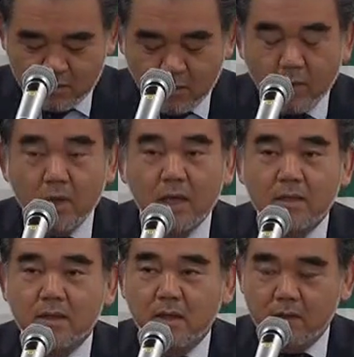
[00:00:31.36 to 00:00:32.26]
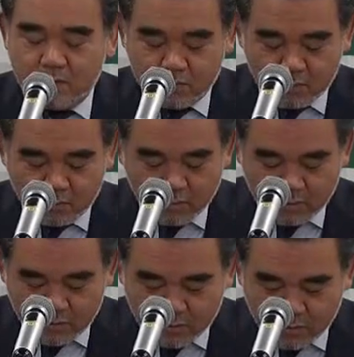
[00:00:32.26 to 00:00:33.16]
を開催すると
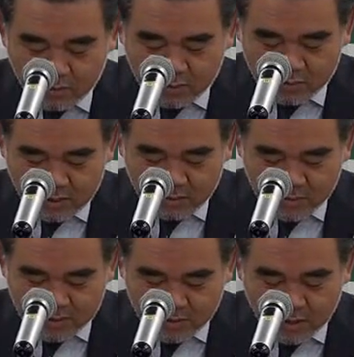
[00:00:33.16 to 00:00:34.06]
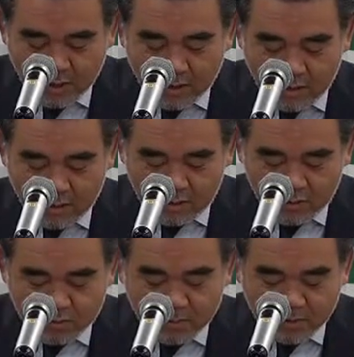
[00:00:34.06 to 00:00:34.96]
いうことでございます。えー、
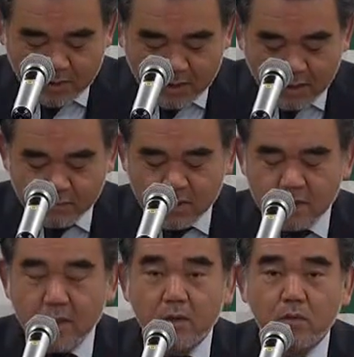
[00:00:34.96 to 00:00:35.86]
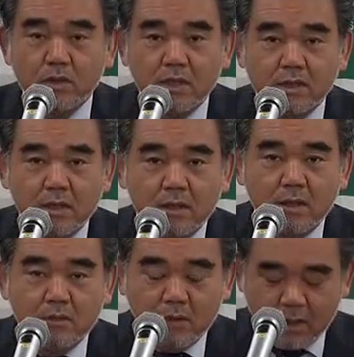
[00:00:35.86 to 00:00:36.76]
広島の大学生で構成され
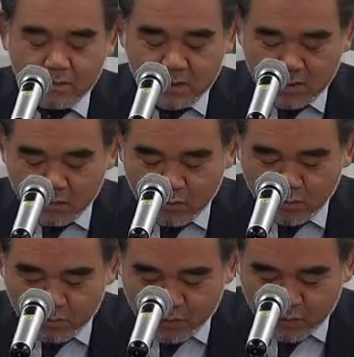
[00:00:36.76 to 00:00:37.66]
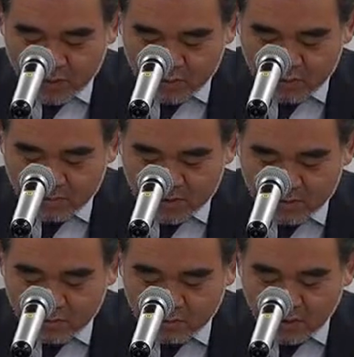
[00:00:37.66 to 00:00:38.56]
ている学生グループ、広島
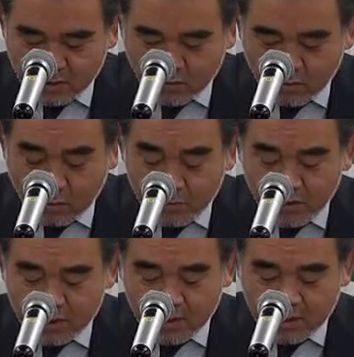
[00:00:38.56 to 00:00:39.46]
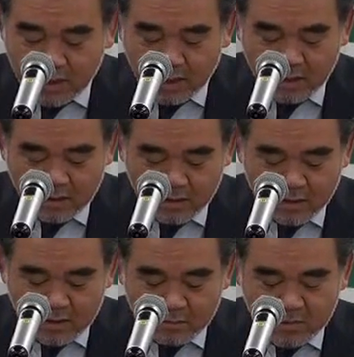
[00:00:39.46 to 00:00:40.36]
スチューデントコミュニティが、
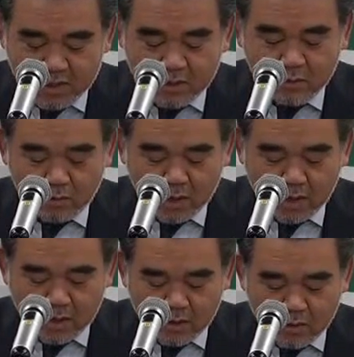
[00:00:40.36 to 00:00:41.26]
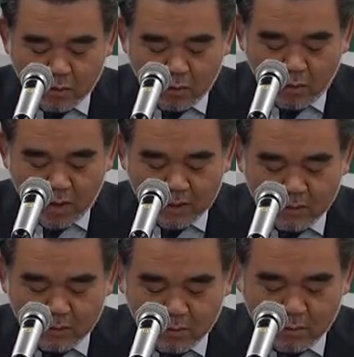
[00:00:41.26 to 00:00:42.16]
道の駅湖畔
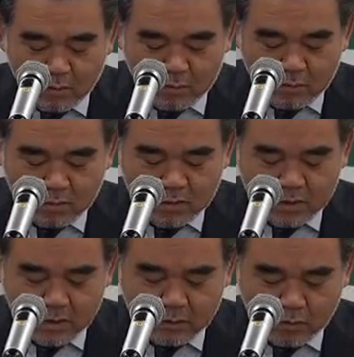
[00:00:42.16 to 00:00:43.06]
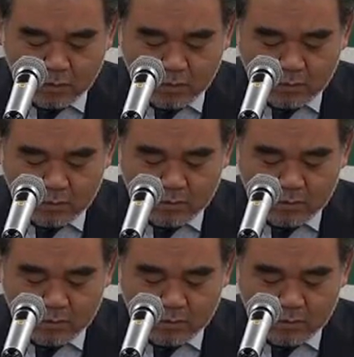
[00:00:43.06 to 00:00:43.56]
の里、